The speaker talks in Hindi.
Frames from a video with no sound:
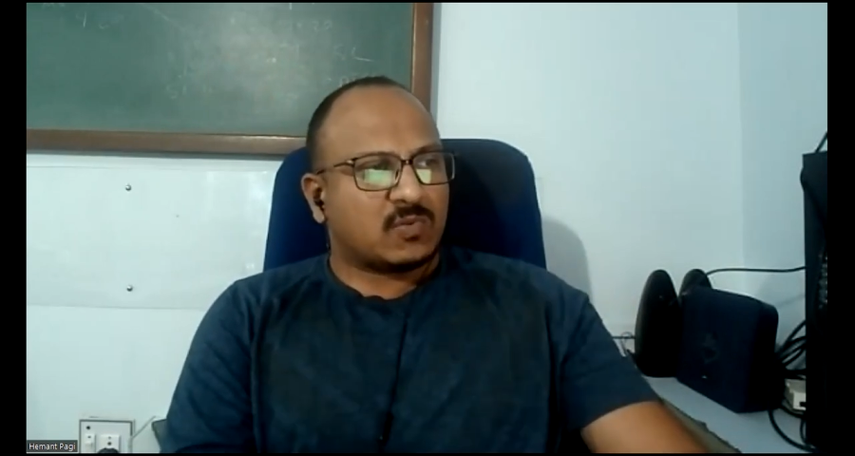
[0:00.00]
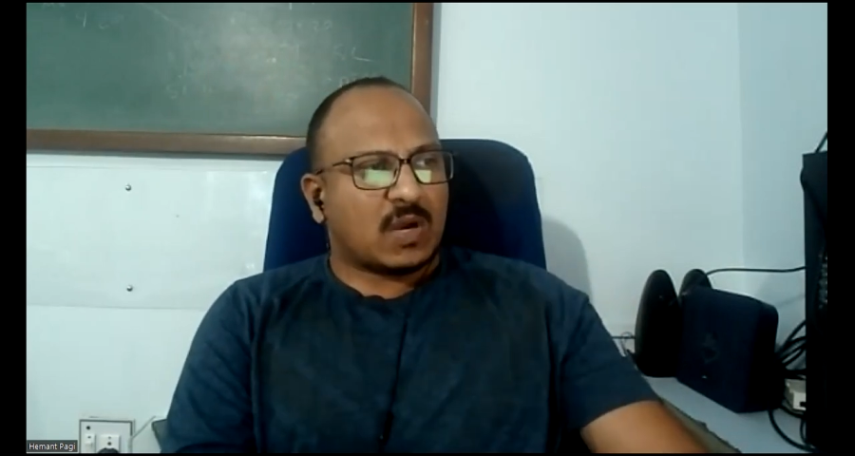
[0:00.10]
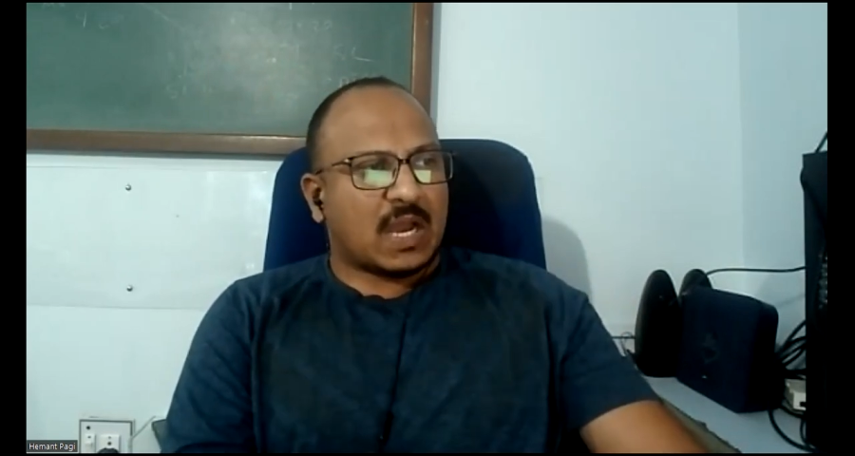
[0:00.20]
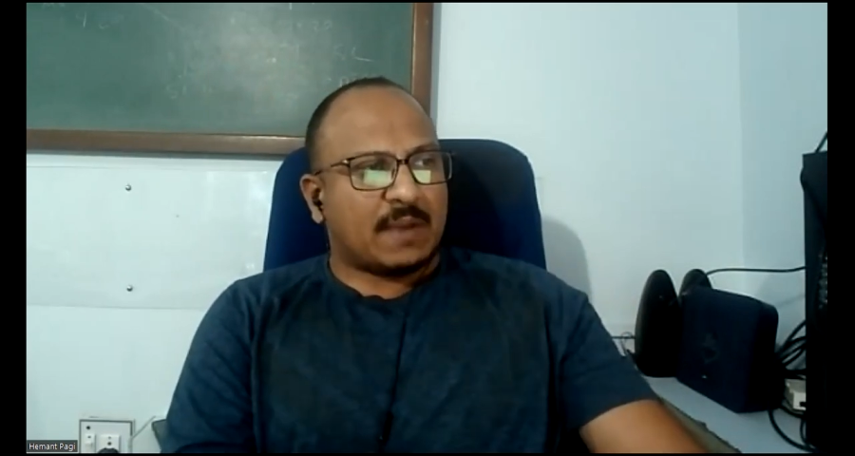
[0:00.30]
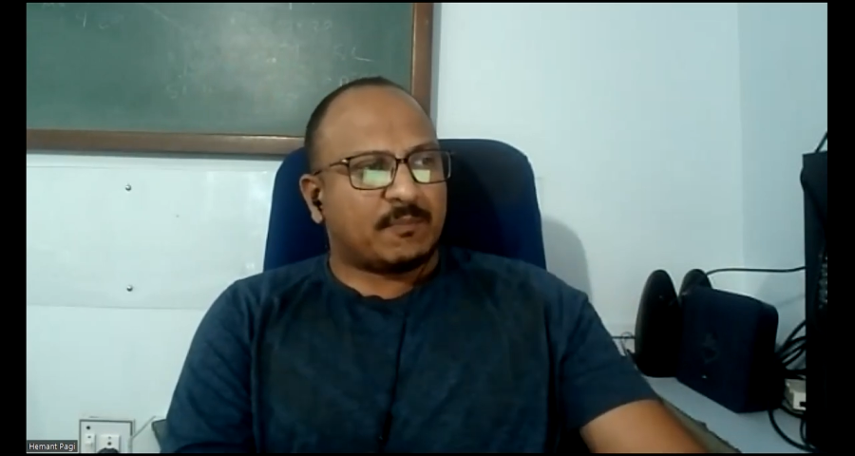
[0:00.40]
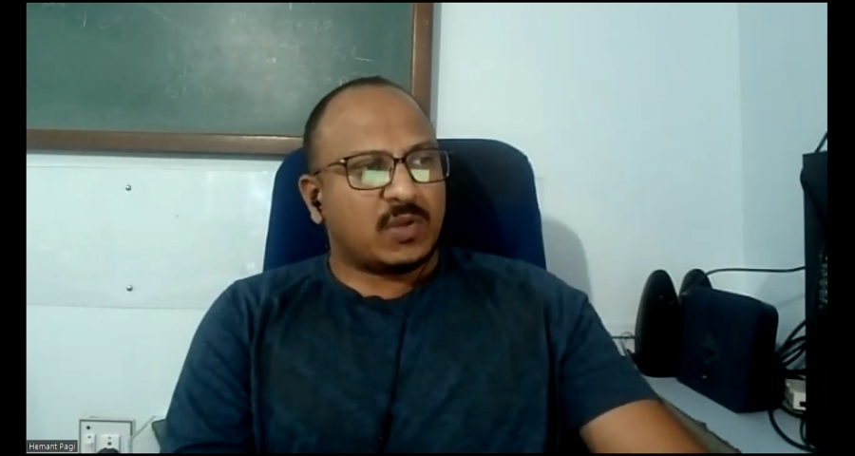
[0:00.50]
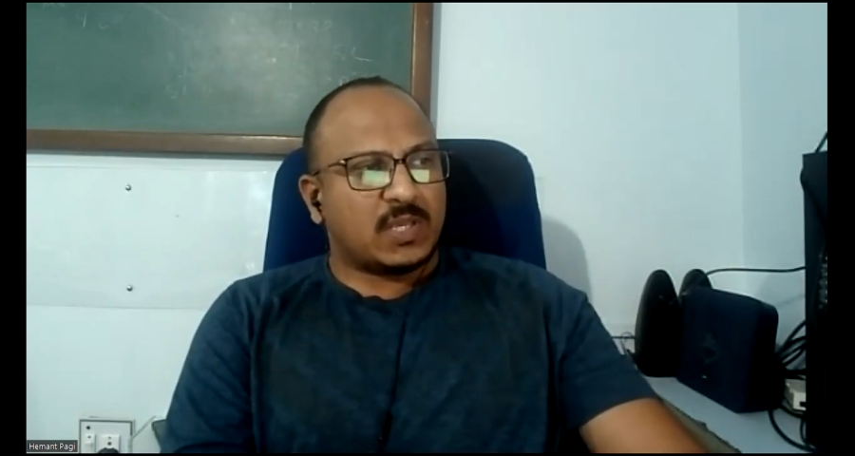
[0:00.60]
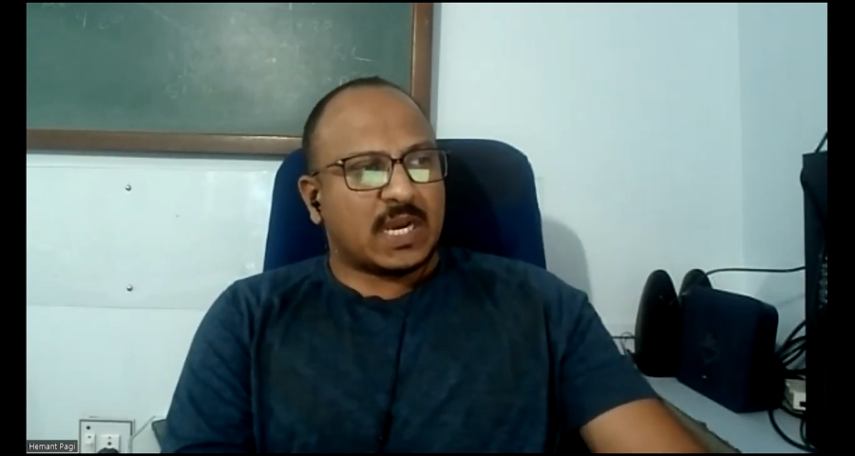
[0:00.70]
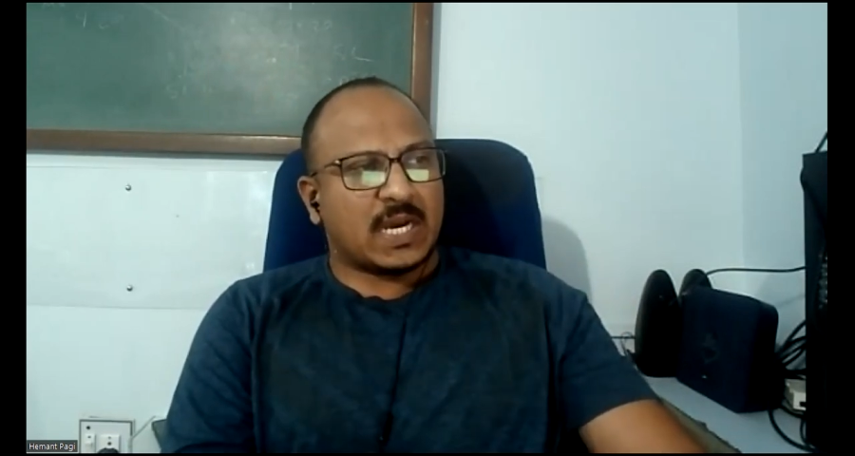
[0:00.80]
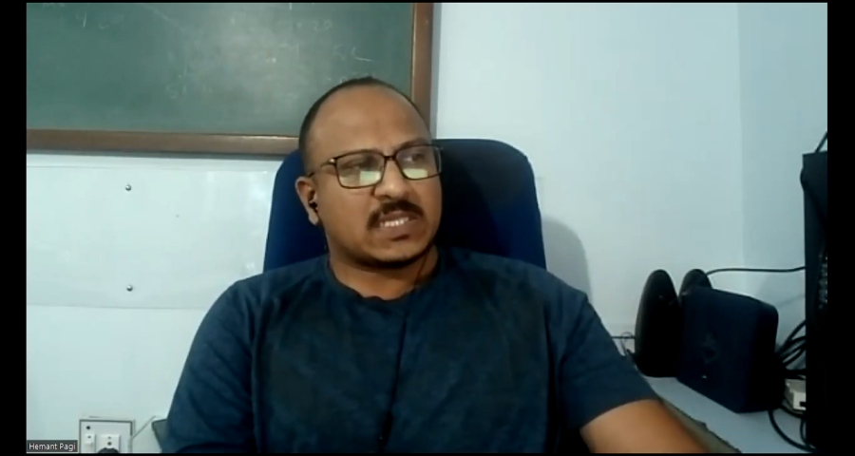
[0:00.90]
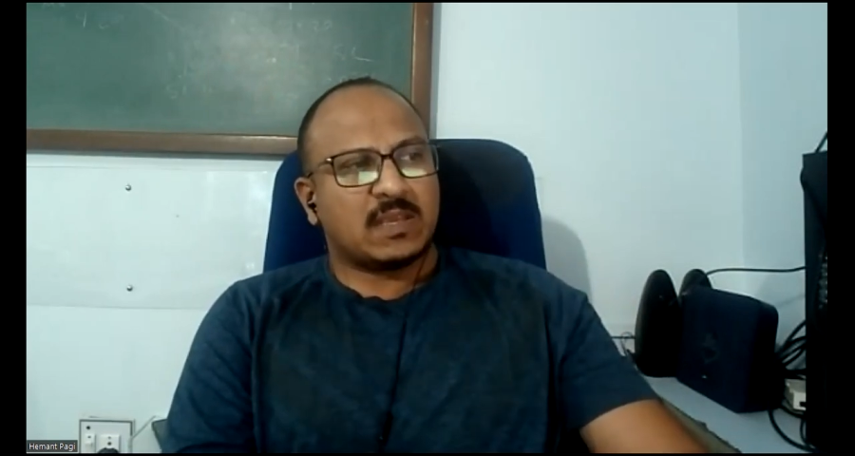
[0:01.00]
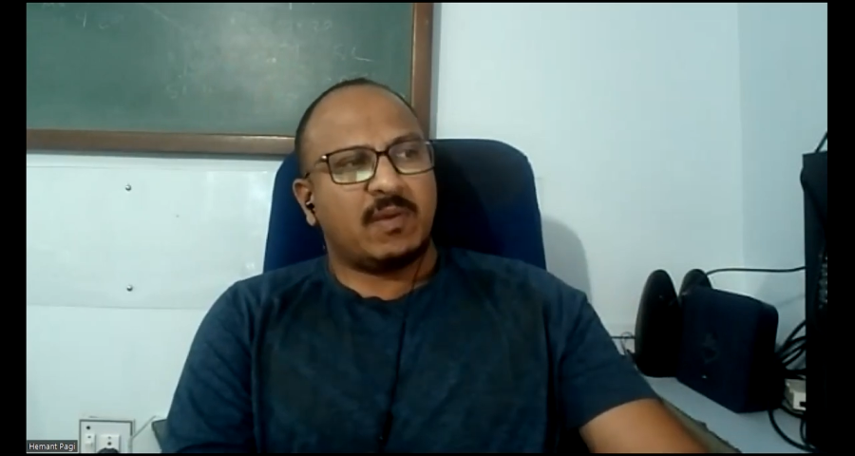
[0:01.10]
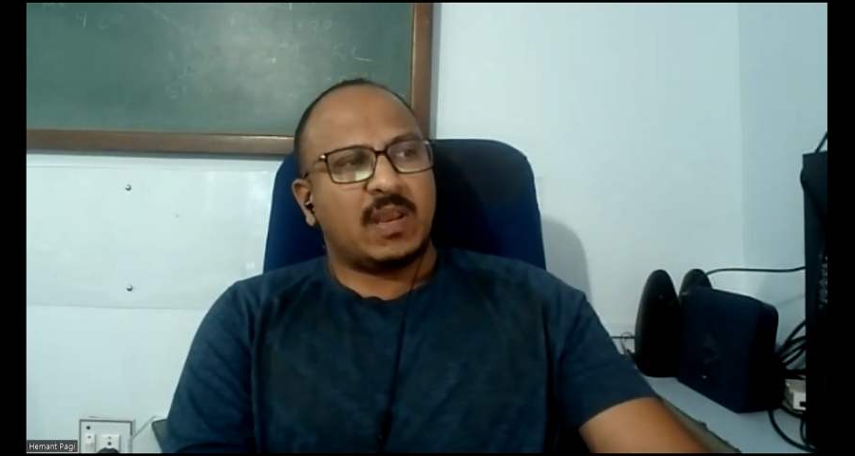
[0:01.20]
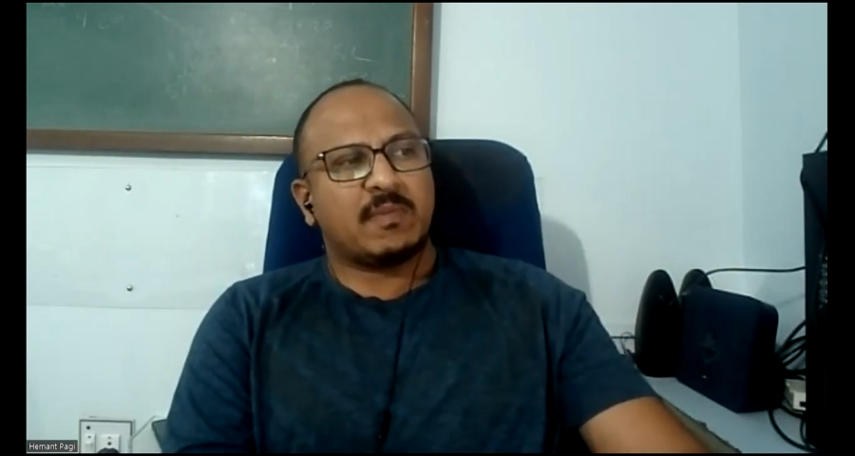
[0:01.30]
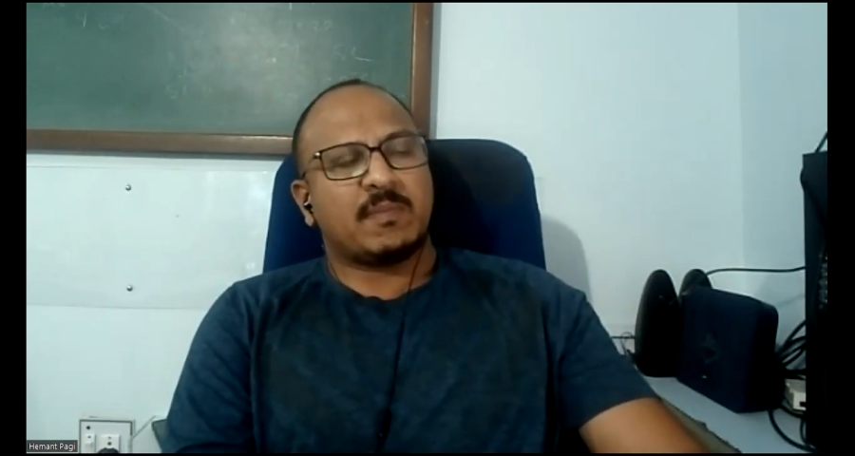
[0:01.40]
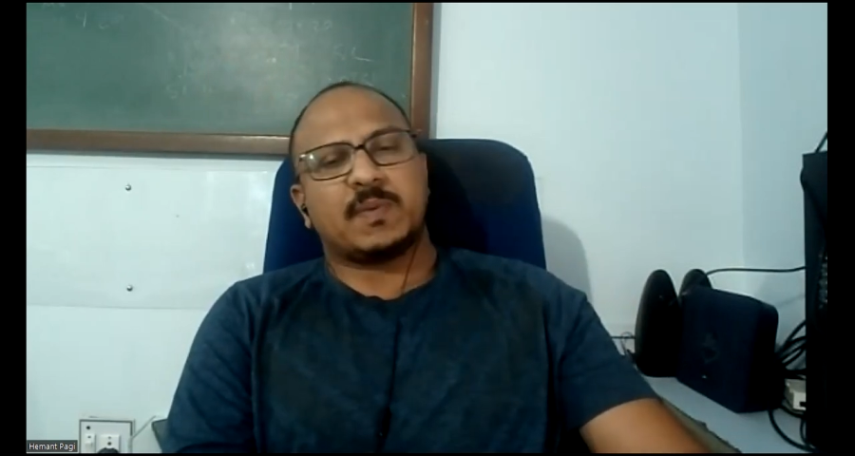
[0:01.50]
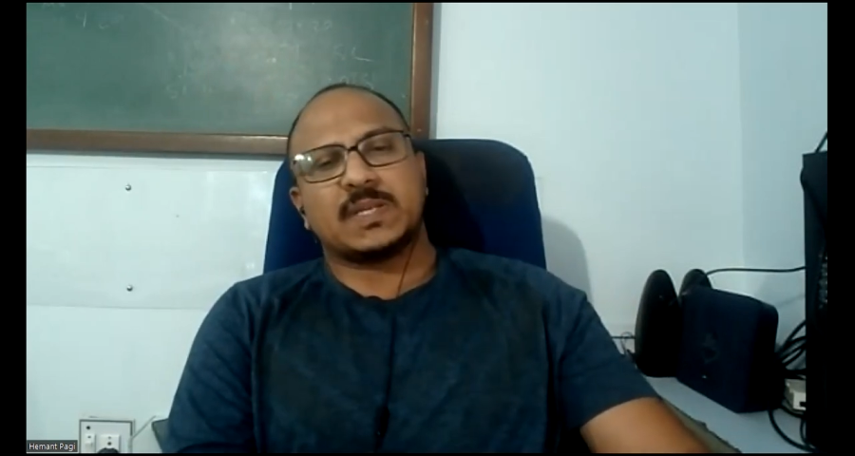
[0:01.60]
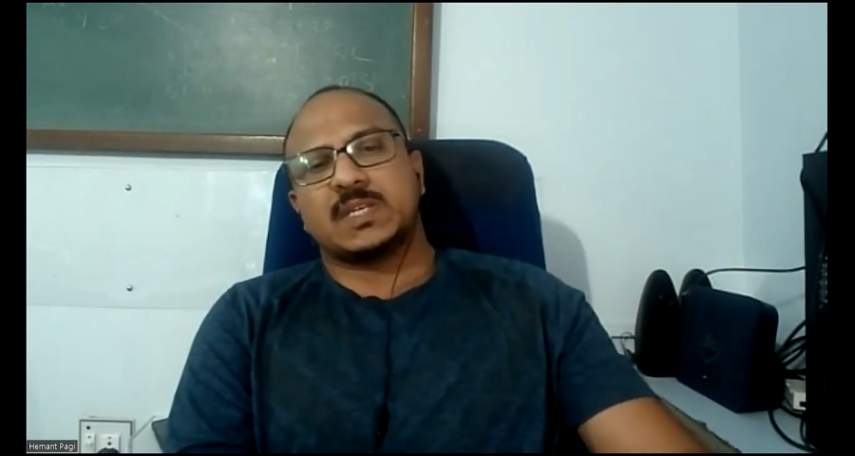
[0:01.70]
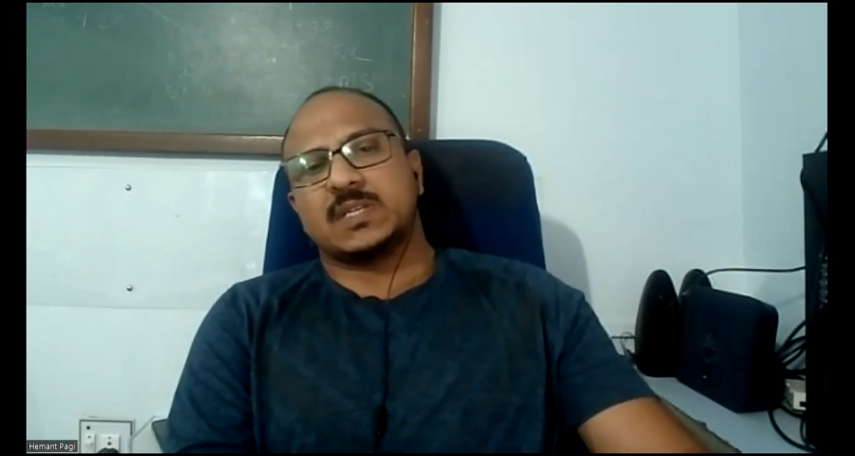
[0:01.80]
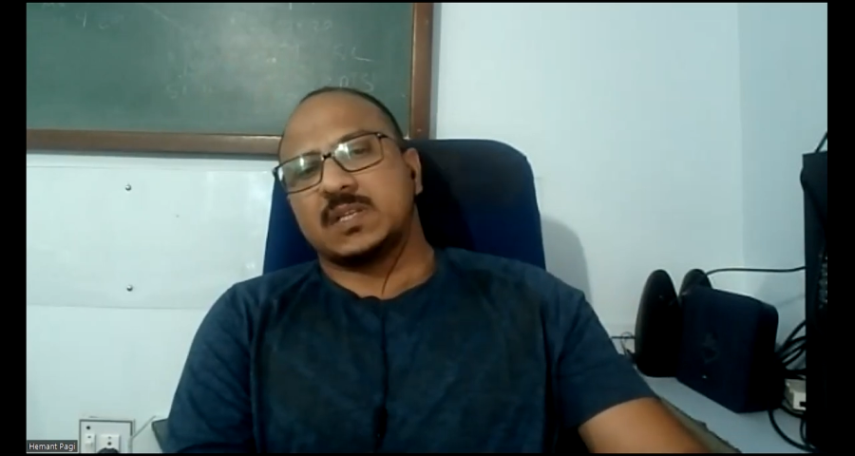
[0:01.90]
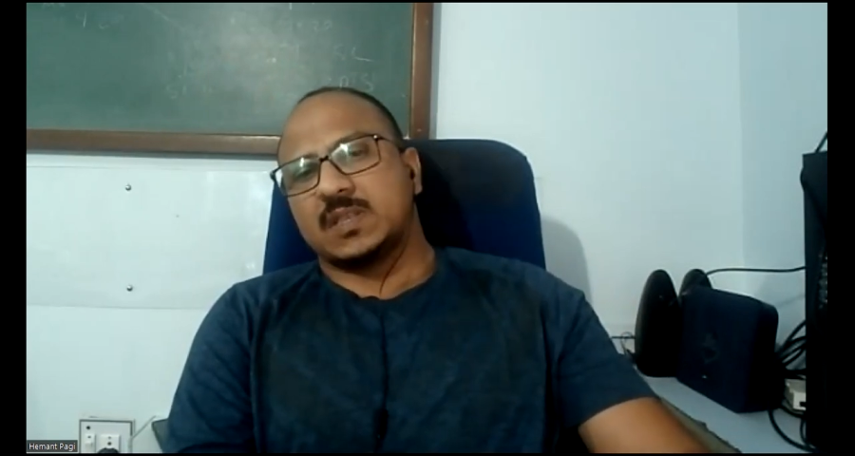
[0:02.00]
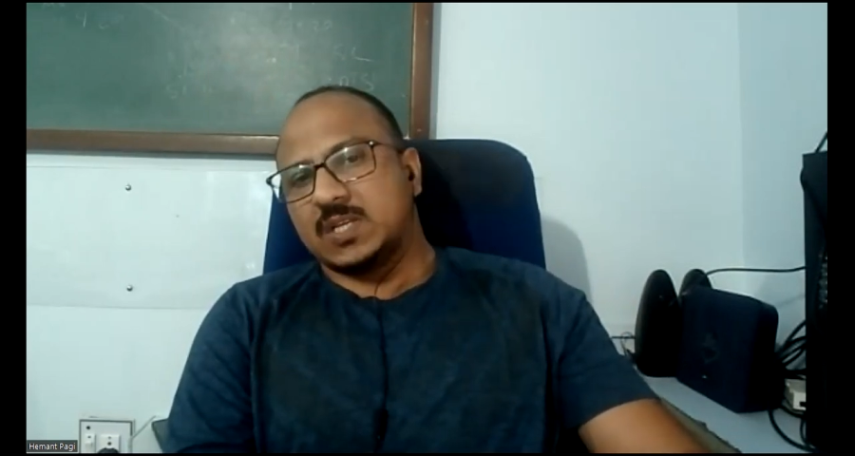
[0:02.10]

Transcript: तो आपको यहाँ से मिनिमम 25 से